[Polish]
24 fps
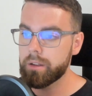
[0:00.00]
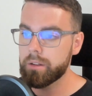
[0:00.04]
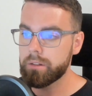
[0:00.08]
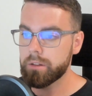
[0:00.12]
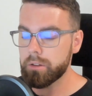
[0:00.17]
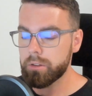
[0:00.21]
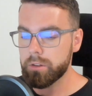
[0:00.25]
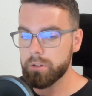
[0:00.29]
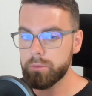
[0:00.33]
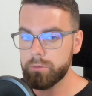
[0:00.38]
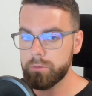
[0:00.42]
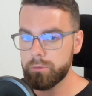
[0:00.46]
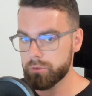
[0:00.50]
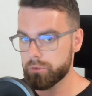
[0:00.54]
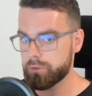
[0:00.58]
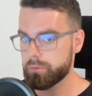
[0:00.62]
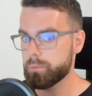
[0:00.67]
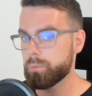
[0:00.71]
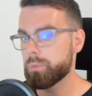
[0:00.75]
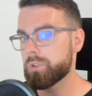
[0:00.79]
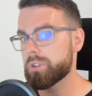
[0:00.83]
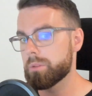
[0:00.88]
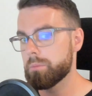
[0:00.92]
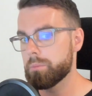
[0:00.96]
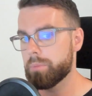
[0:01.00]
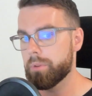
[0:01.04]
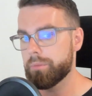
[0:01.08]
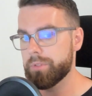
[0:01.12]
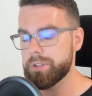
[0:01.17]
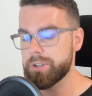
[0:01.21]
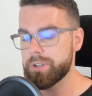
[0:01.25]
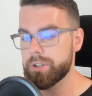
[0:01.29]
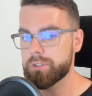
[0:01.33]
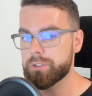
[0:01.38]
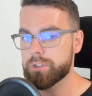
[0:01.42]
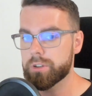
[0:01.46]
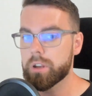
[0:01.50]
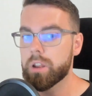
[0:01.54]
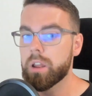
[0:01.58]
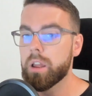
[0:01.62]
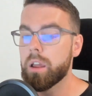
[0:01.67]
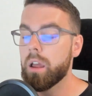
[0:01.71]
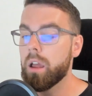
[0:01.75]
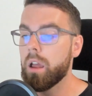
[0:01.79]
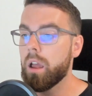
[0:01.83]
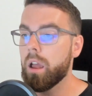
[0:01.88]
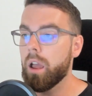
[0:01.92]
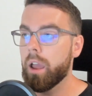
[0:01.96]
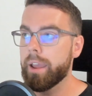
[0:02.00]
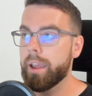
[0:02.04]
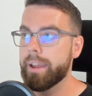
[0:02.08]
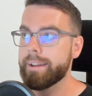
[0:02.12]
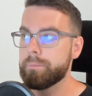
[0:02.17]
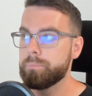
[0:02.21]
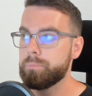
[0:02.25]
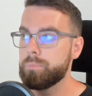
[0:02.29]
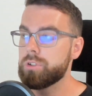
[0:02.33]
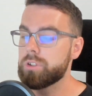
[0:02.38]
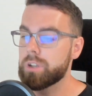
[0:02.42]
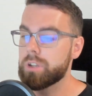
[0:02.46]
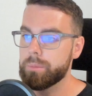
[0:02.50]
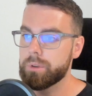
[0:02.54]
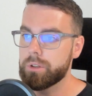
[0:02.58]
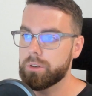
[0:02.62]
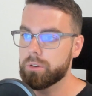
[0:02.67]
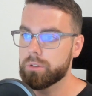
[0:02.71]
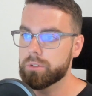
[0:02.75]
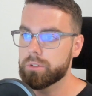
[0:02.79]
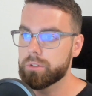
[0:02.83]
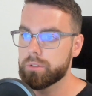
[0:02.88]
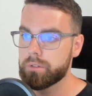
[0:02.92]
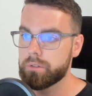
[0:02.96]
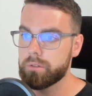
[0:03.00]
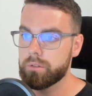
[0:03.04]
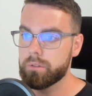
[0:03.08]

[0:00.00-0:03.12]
no to już możemy powiedzieć, że e, piszemy kod